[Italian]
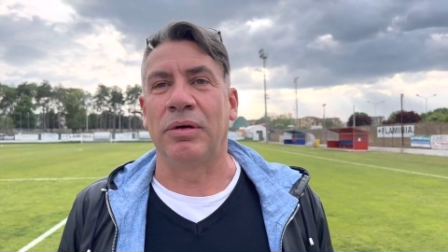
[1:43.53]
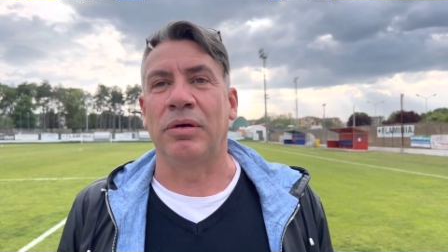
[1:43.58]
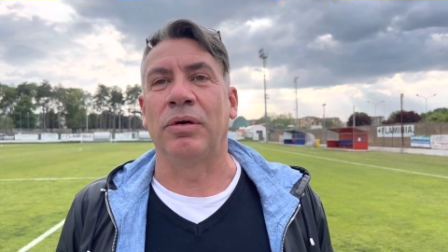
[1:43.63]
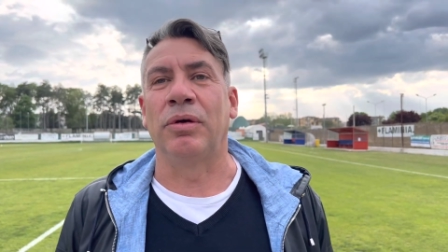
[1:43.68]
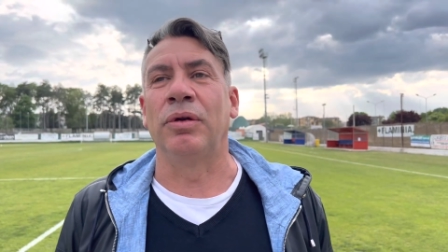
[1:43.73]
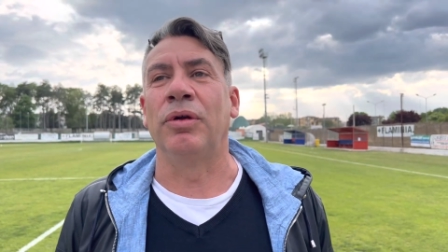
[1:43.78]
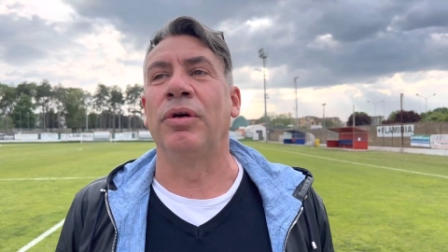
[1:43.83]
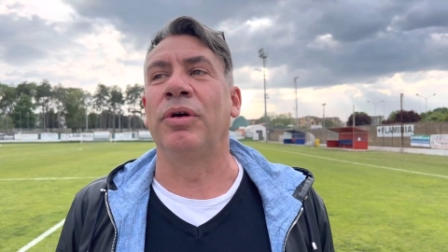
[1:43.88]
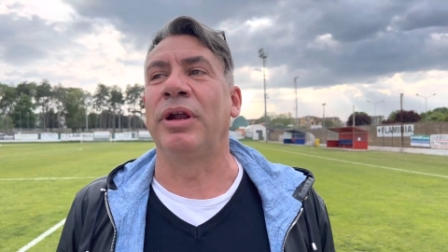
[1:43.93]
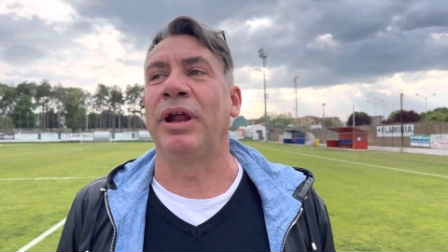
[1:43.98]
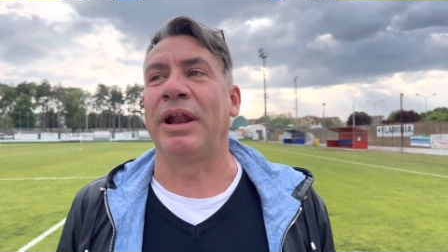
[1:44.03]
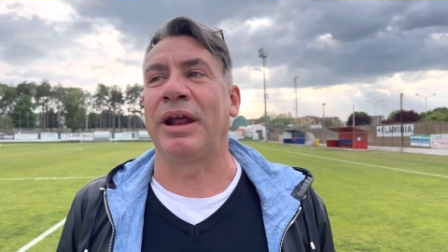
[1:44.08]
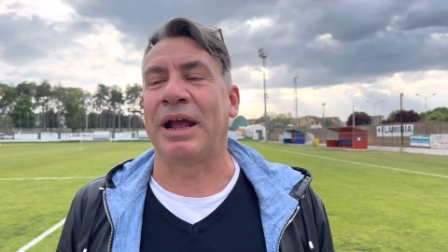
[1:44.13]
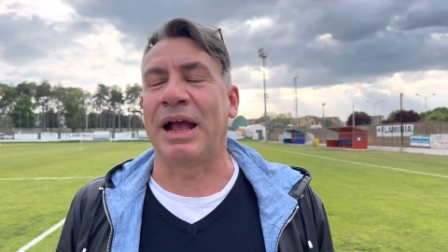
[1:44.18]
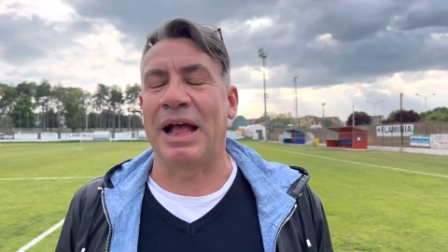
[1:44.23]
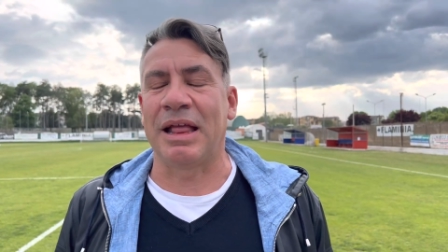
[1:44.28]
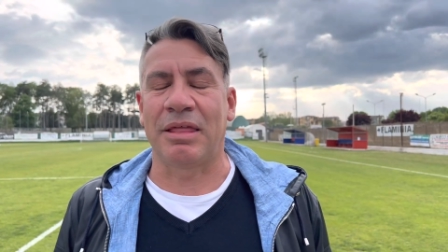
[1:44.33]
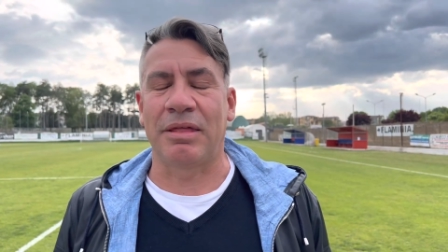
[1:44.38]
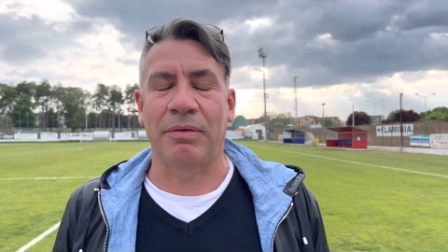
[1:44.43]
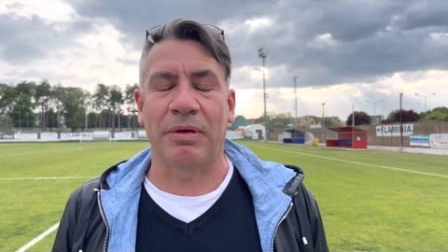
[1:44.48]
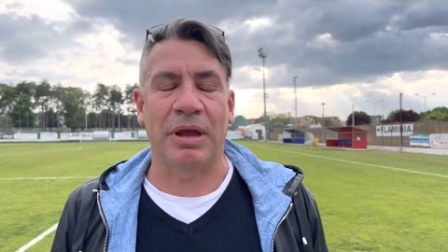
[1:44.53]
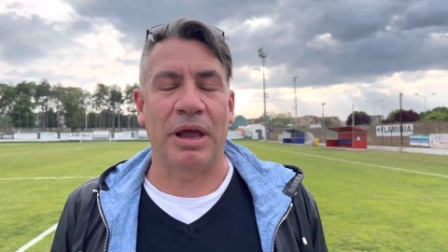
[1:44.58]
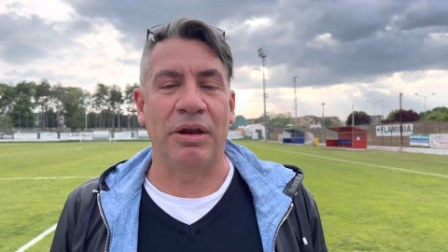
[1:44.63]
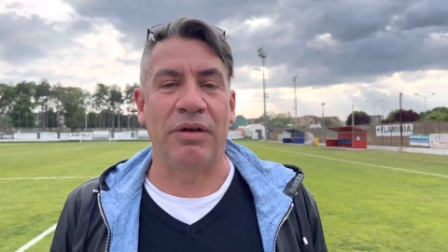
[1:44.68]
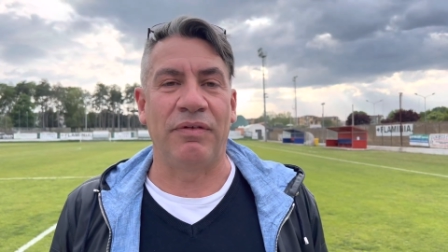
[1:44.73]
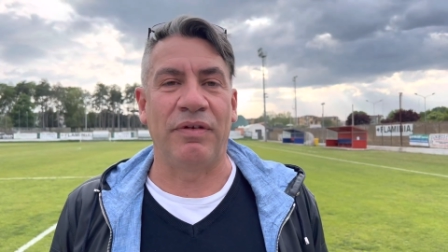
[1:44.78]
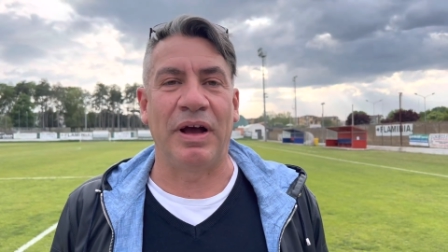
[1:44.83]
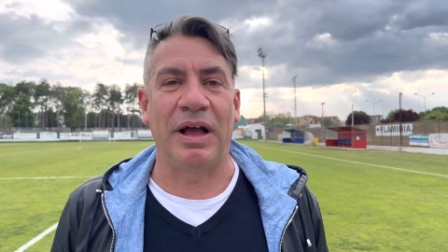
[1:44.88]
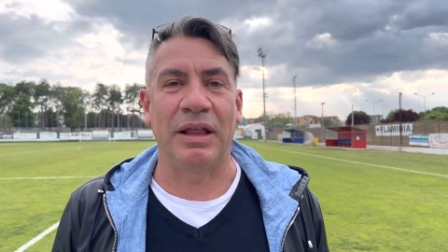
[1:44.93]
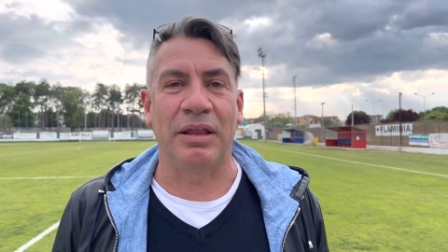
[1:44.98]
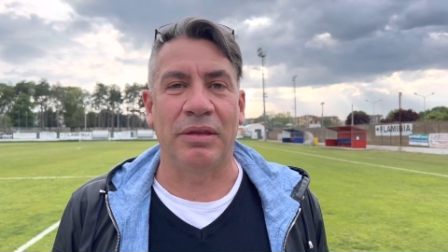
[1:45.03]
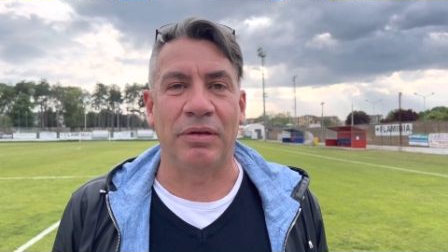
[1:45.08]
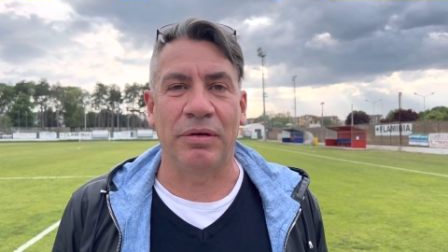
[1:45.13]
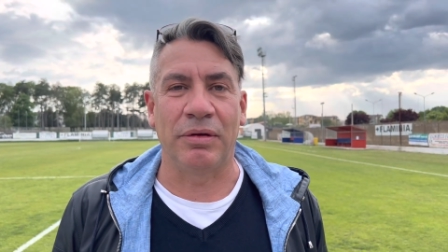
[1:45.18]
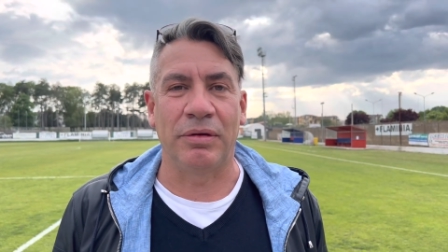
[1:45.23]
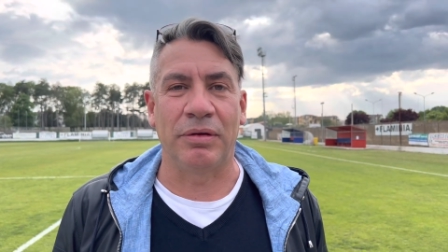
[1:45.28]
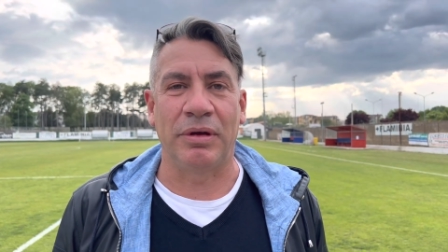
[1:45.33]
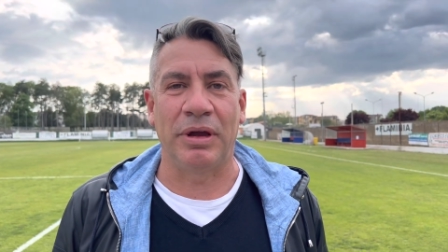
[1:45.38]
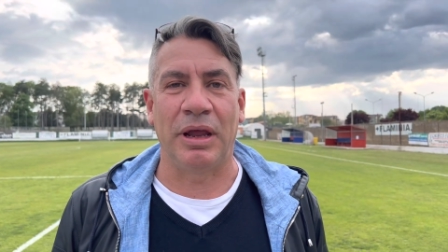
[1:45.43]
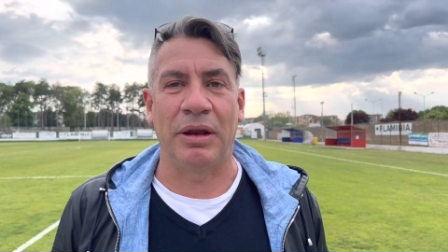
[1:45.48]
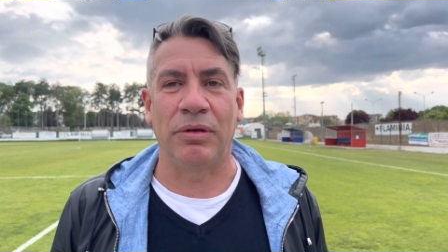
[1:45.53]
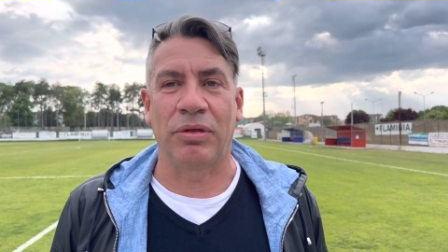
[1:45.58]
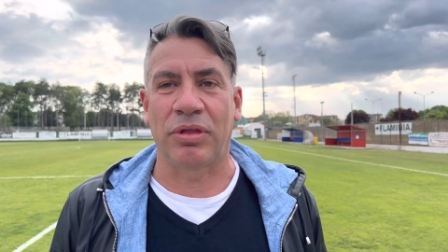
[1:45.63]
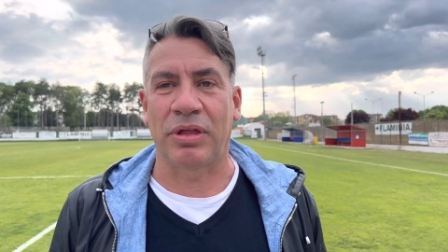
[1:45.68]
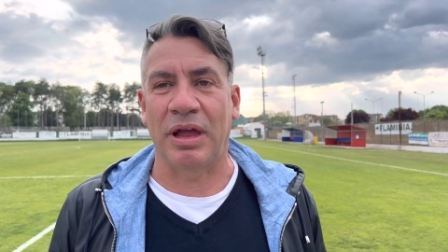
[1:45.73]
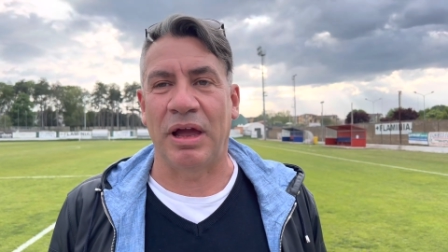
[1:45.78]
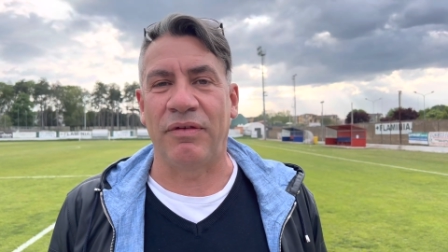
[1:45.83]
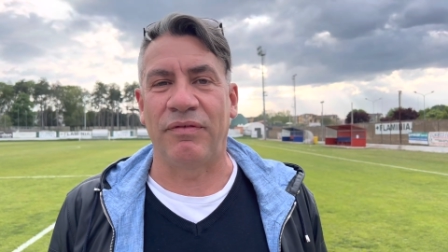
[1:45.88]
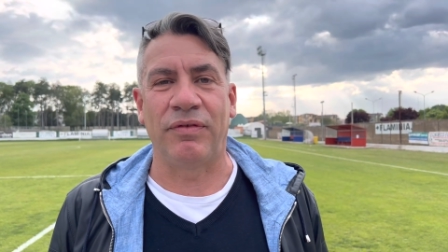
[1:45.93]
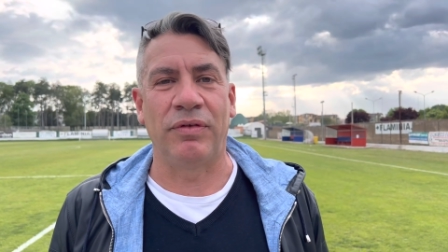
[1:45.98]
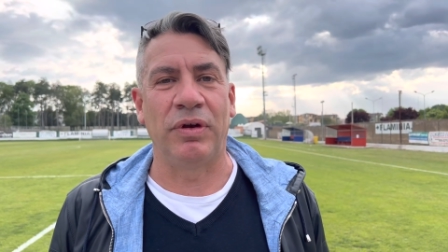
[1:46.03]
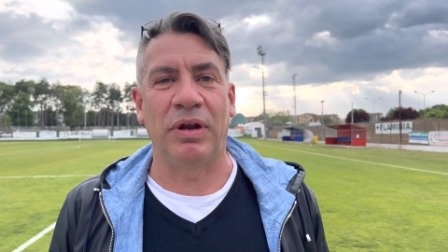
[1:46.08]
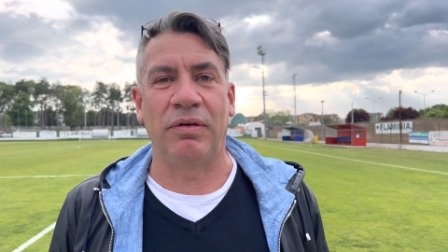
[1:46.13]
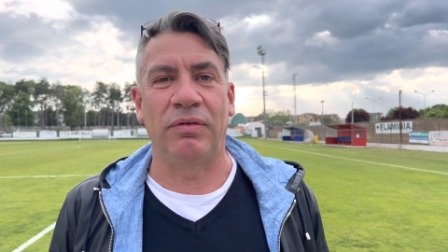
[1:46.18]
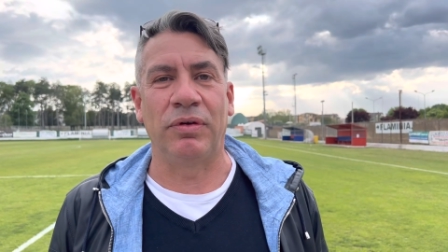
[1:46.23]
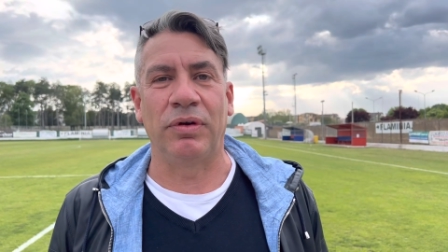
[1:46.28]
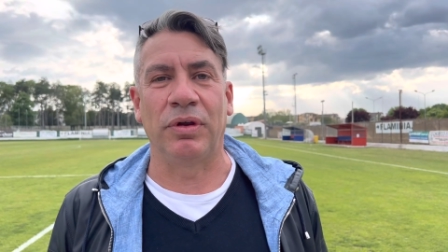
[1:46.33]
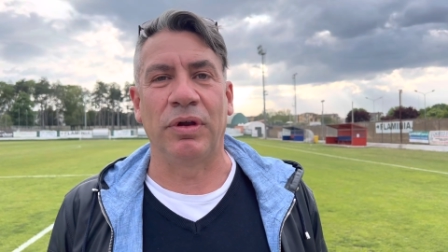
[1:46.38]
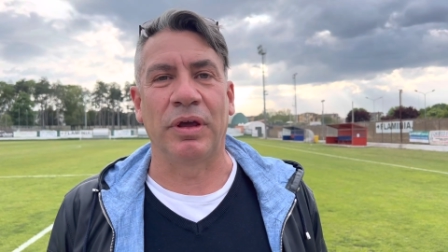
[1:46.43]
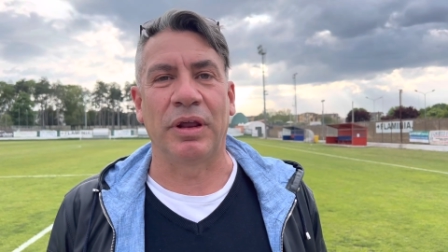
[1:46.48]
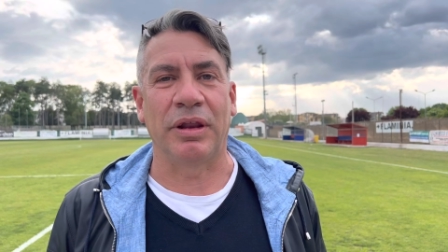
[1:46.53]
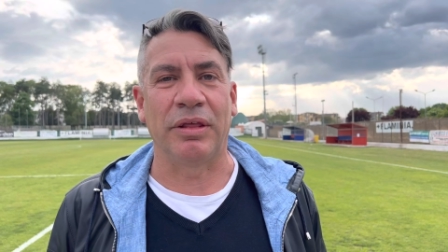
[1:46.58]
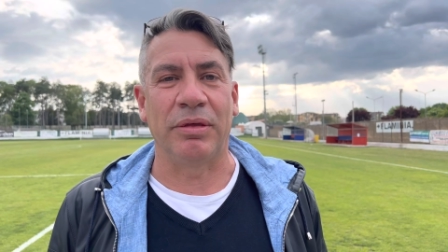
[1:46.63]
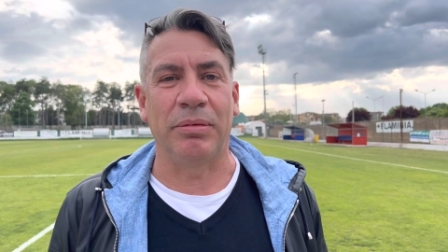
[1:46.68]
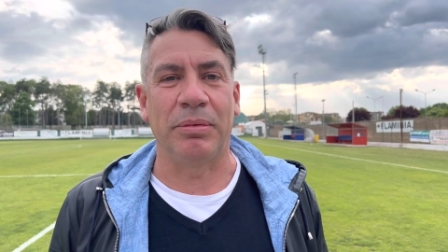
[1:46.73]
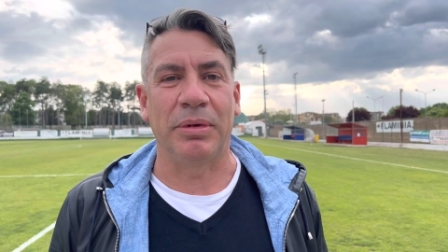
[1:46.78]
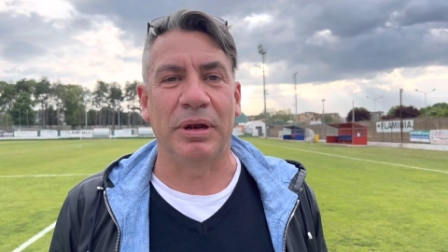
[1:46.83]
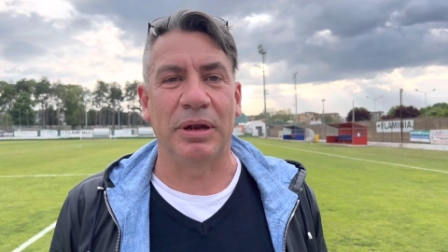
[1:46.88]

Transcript: onore ai ragazzi che hanno fatto e allo staff un lavoro incredibile.